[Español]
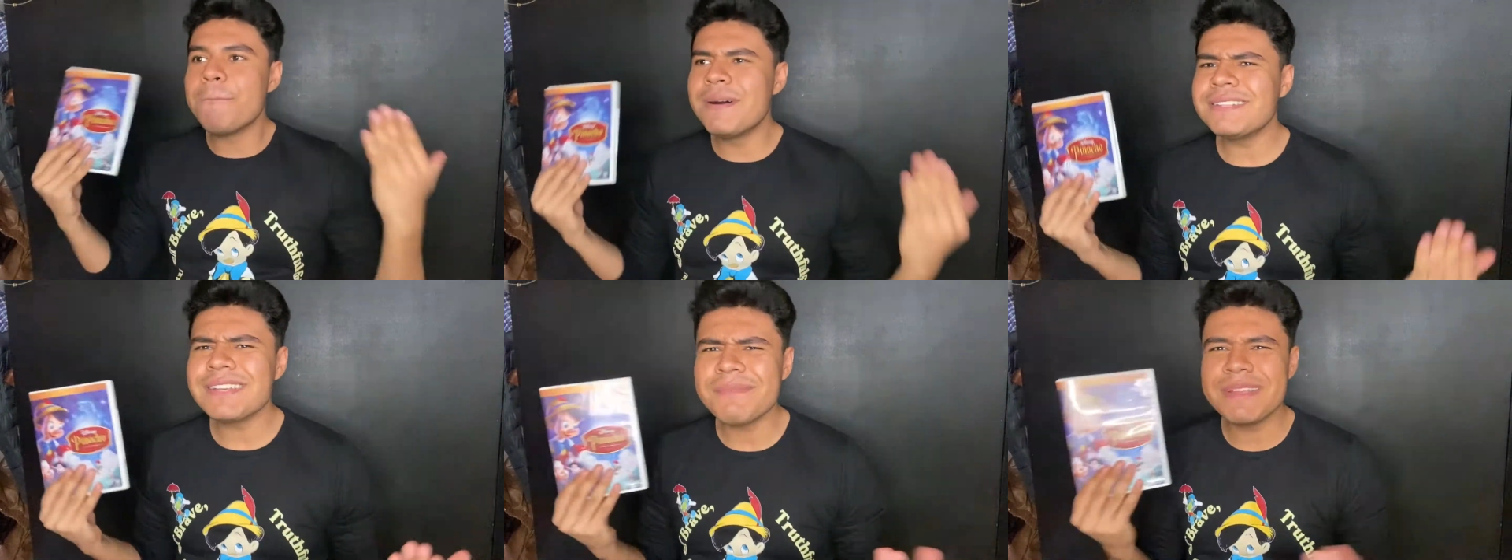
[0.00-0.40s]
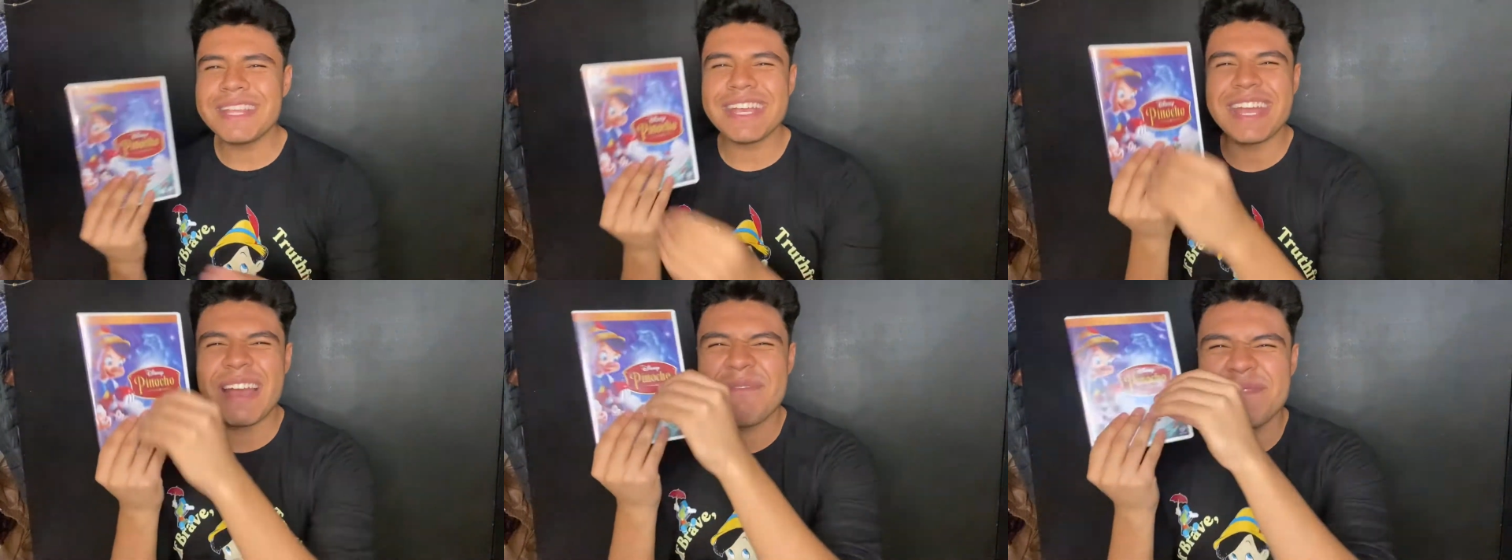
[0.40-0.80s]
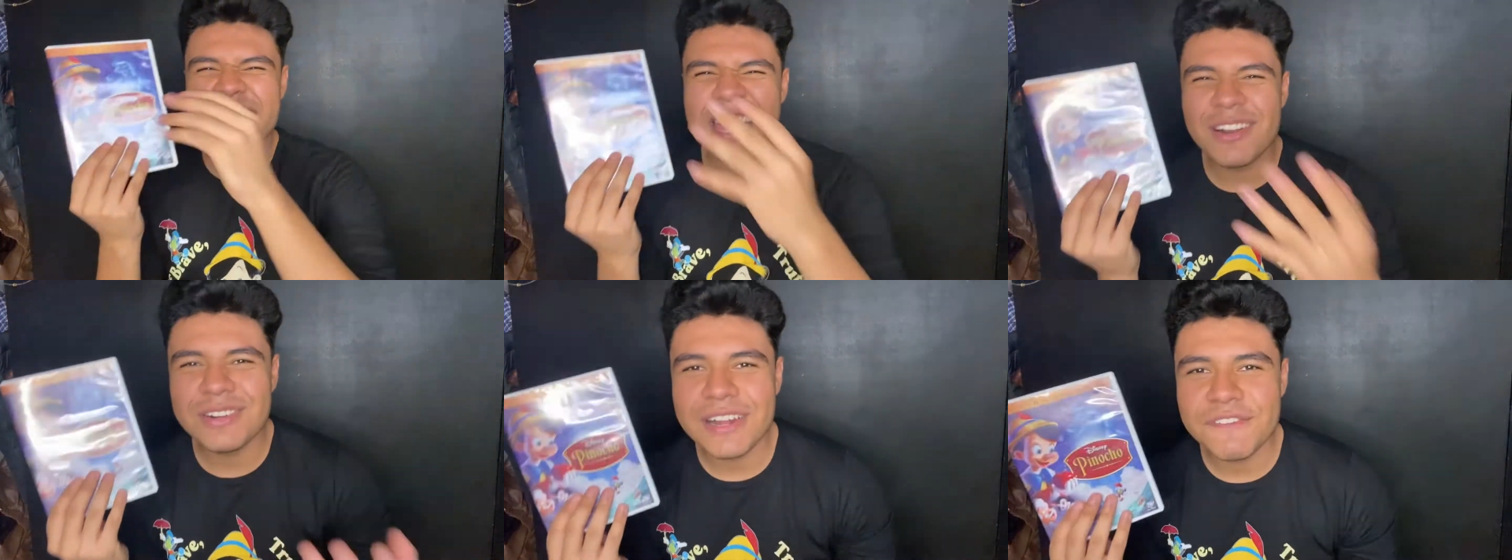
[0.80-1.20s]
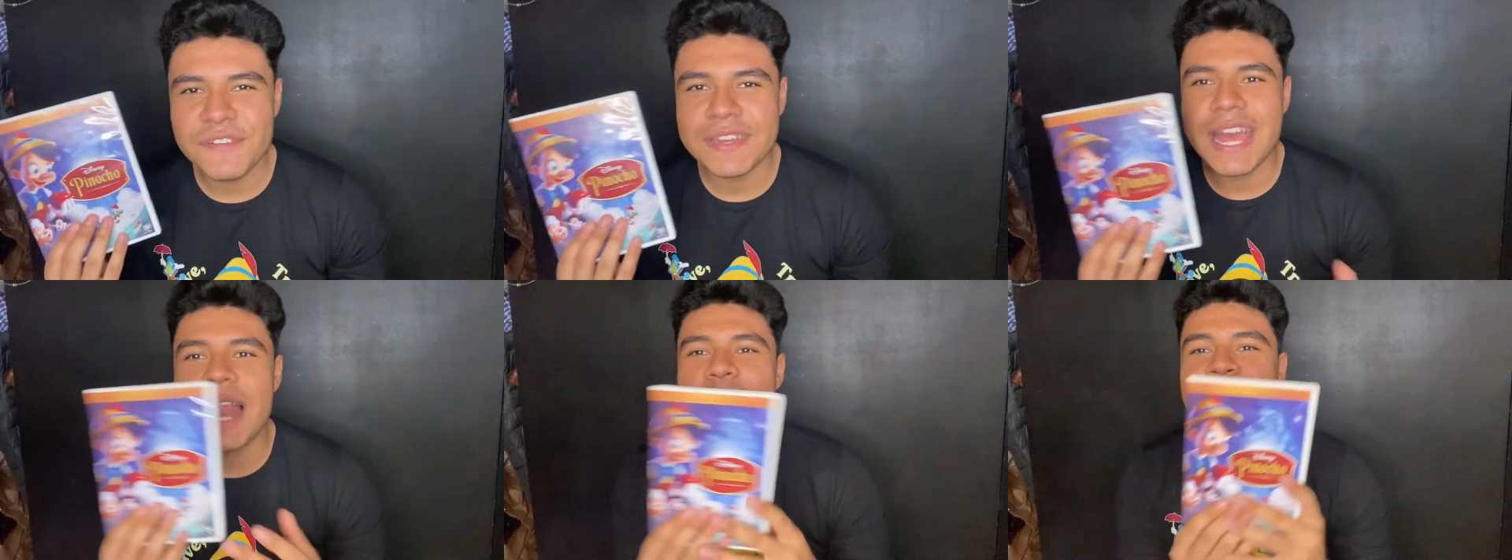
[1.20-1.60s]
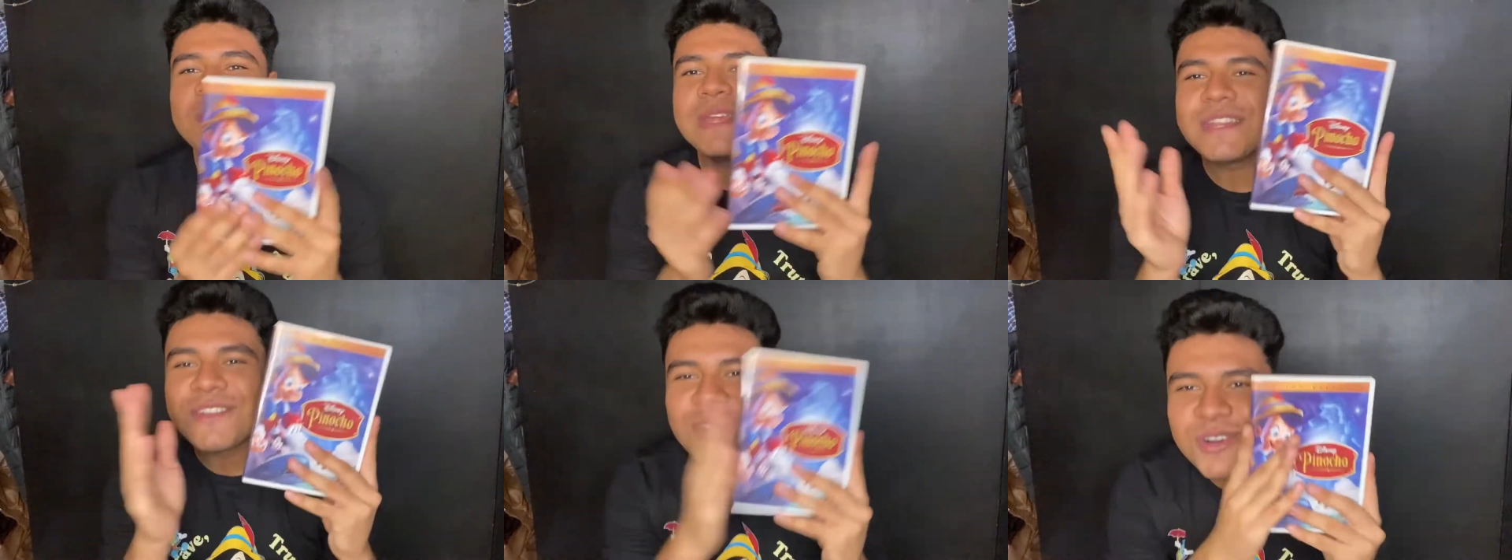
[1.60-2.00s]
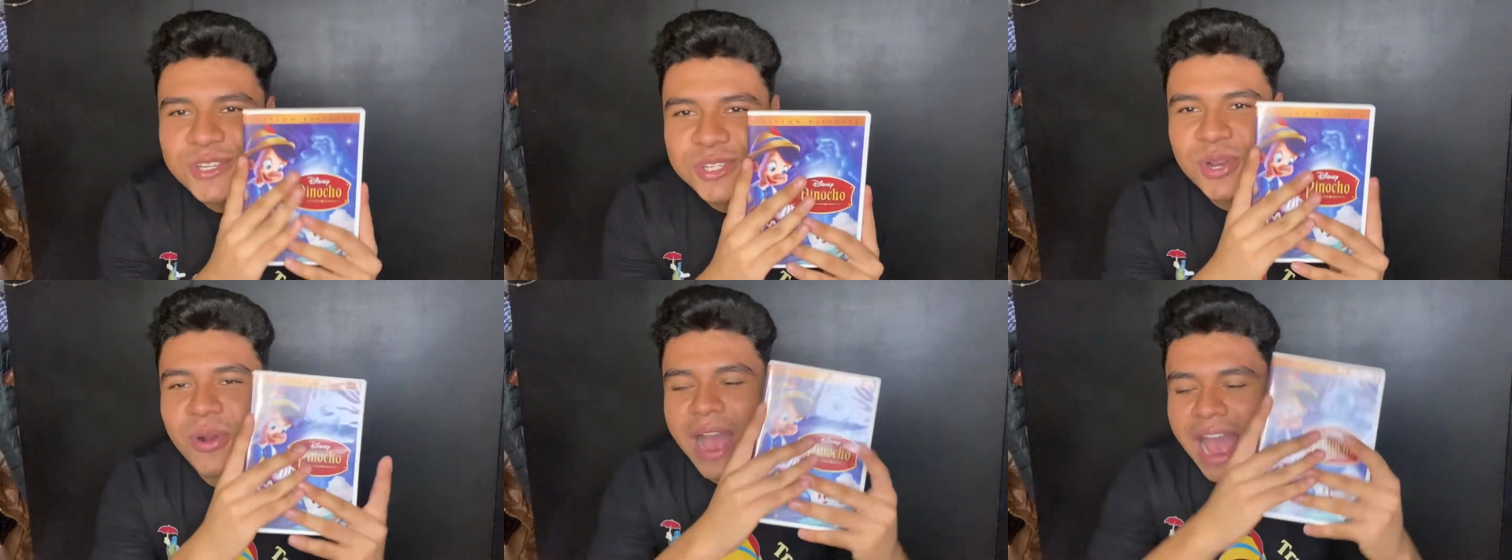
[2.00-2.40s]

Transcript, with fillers: Básicamente cambiaron el final. Pinocho